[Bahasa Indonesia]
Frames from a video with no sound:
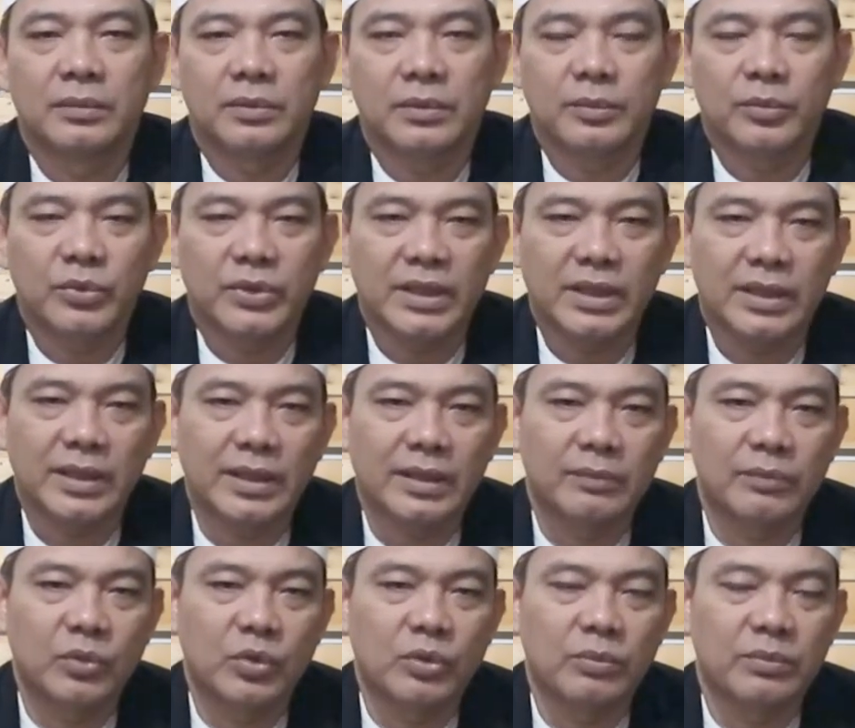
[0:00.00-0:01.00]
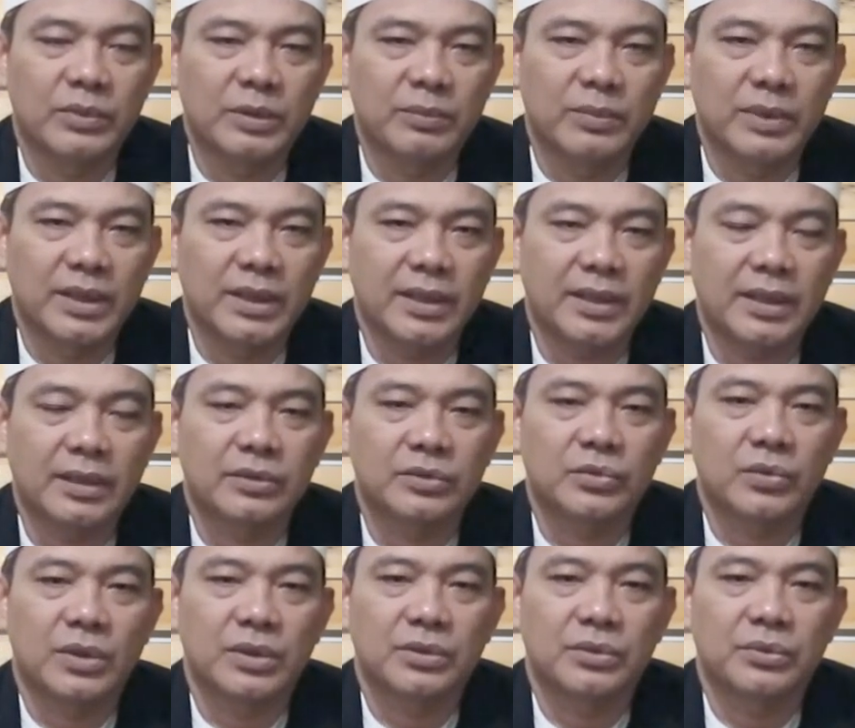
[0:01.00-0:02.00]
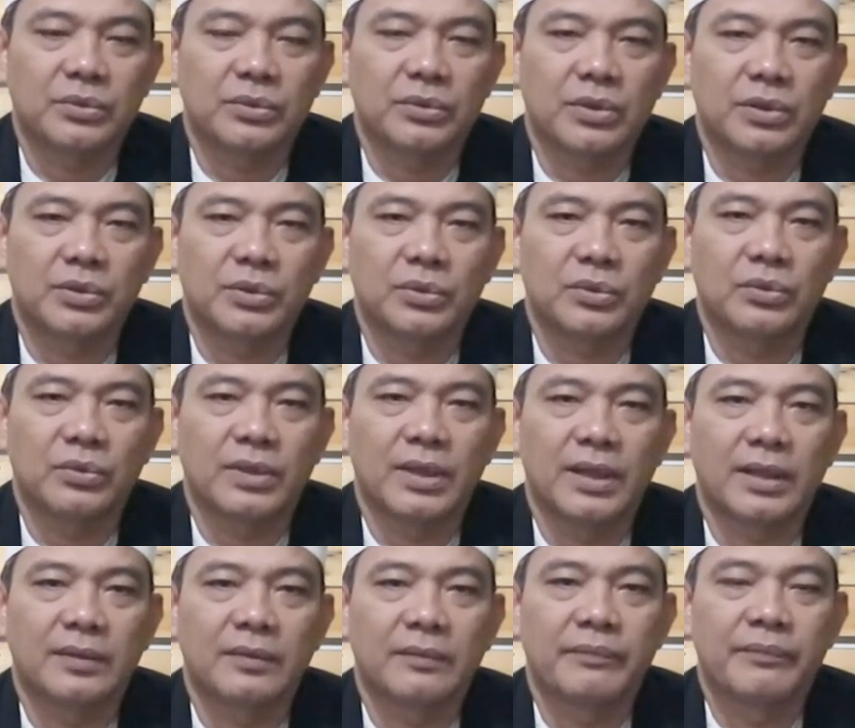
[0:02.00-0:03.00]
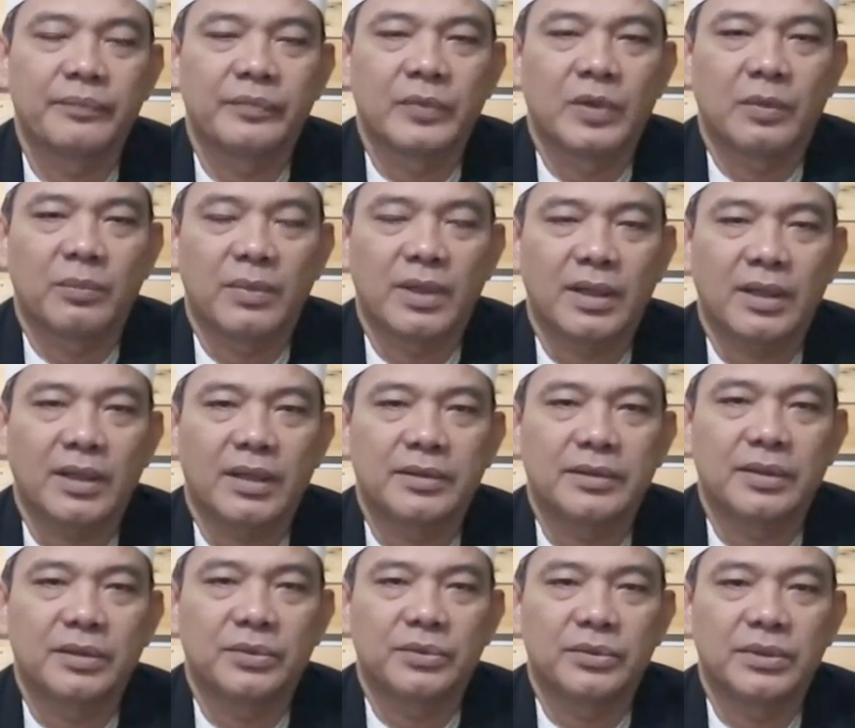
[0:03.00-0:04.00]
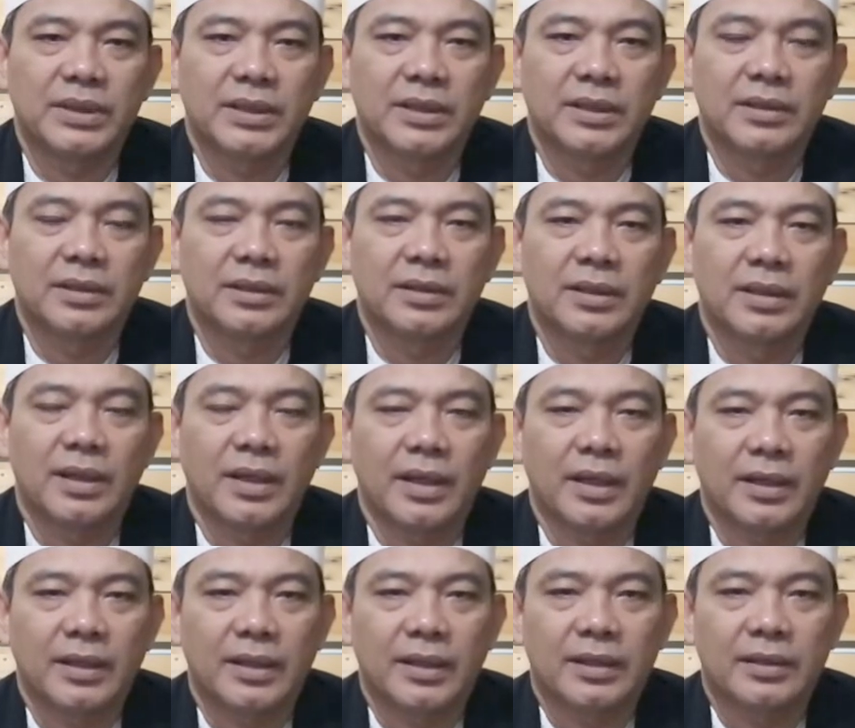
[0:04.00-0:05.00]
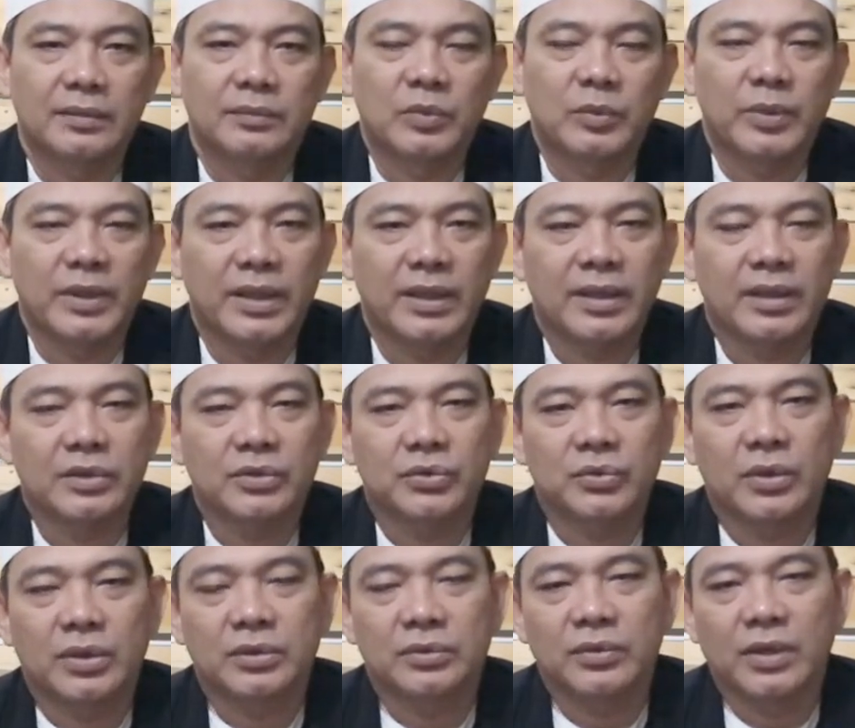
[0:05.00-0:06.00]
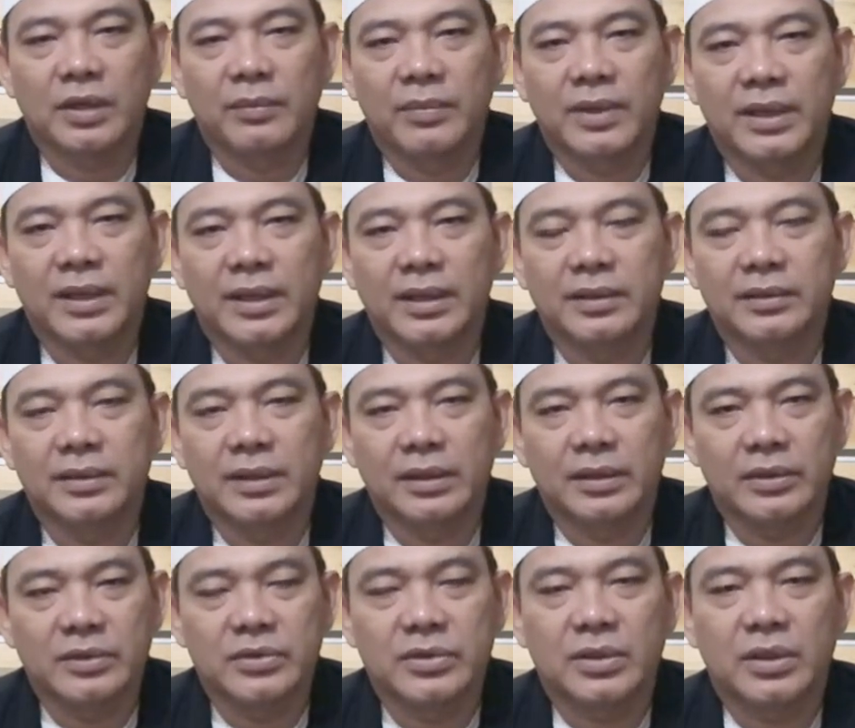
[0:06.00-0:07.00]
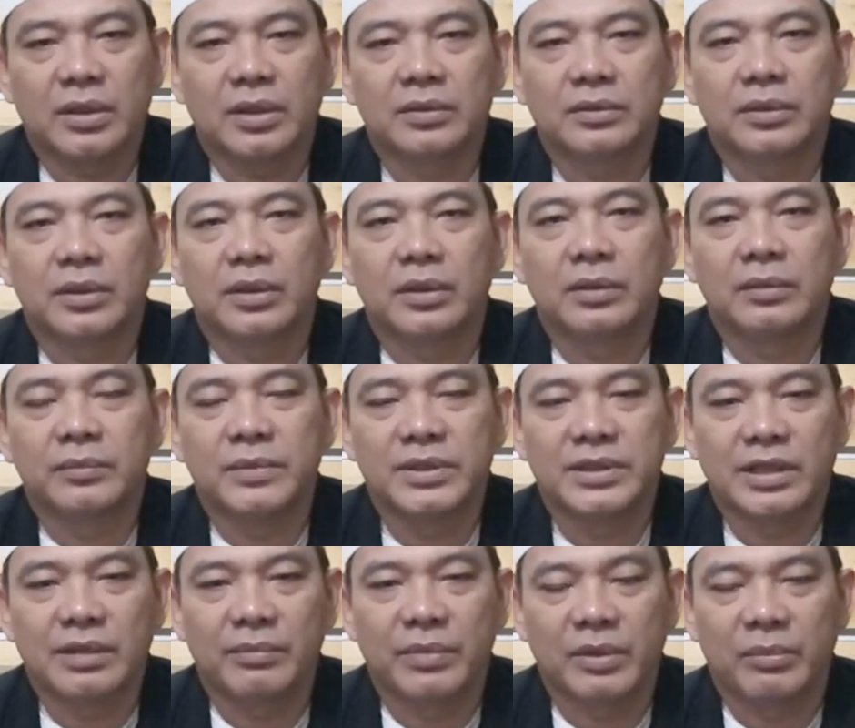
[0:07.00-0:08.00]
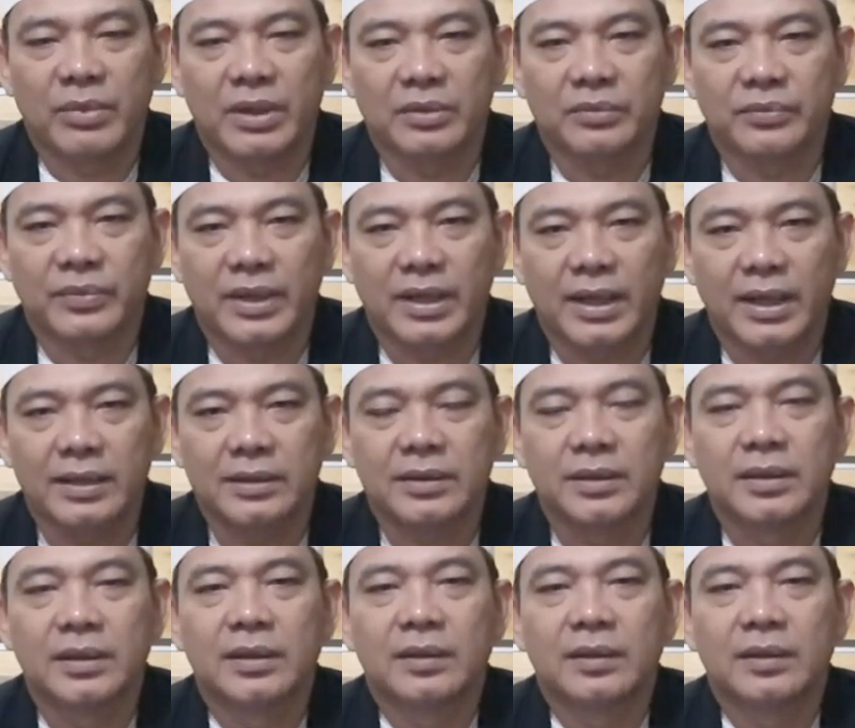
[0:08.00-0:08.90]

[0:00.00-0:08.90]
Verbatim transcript: kemungkinan belum diberikan suatu keturunan maka Jamudin akan memberikan suatu amalan yang insya Allah bisa bermanfaat